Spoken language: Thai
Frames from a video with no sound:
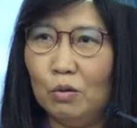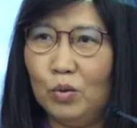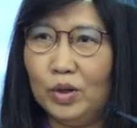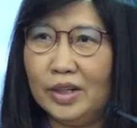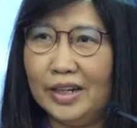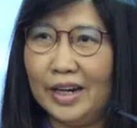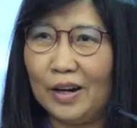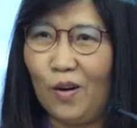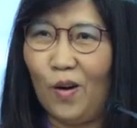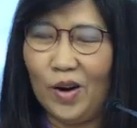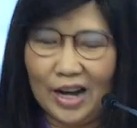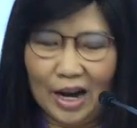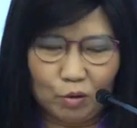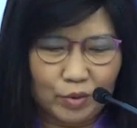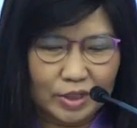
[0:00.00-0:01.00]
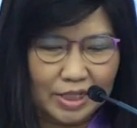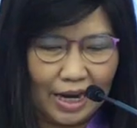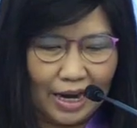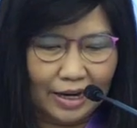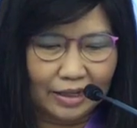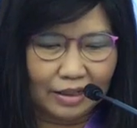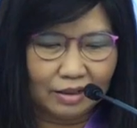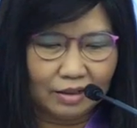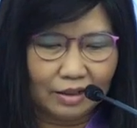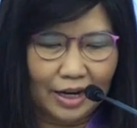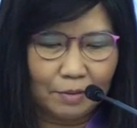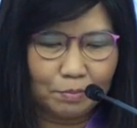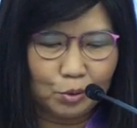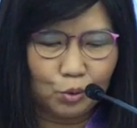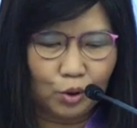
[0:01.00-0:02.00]
วิทยากรนักวิจัย
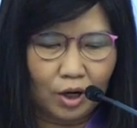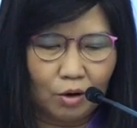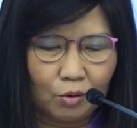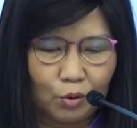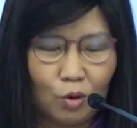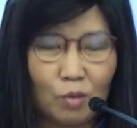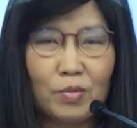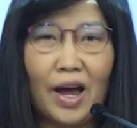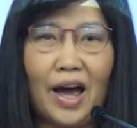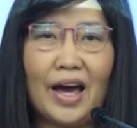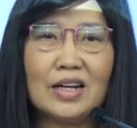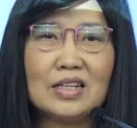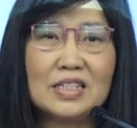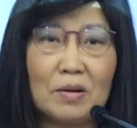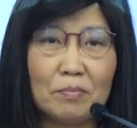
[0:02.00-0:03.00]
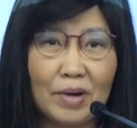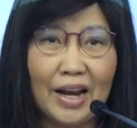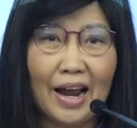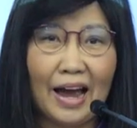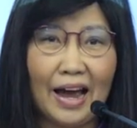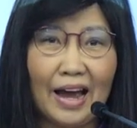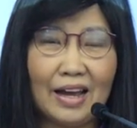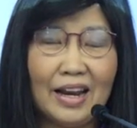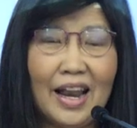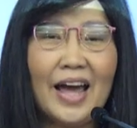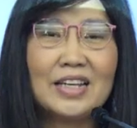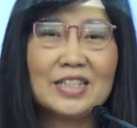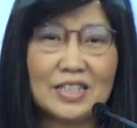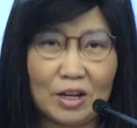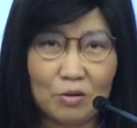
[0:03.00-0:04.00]
และผู้เข้าร่วมงานสัมมนาและ
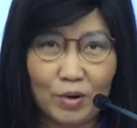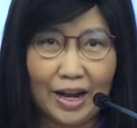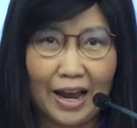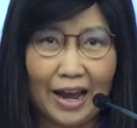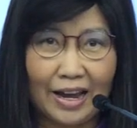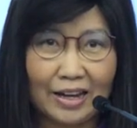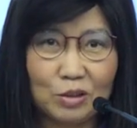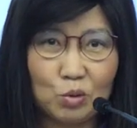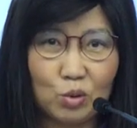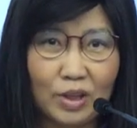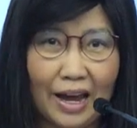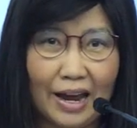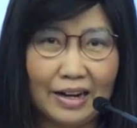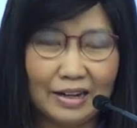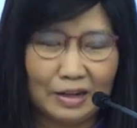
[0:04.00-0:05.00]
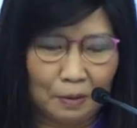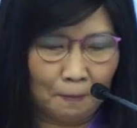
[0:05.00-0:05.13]
เสวนาทุกท่าน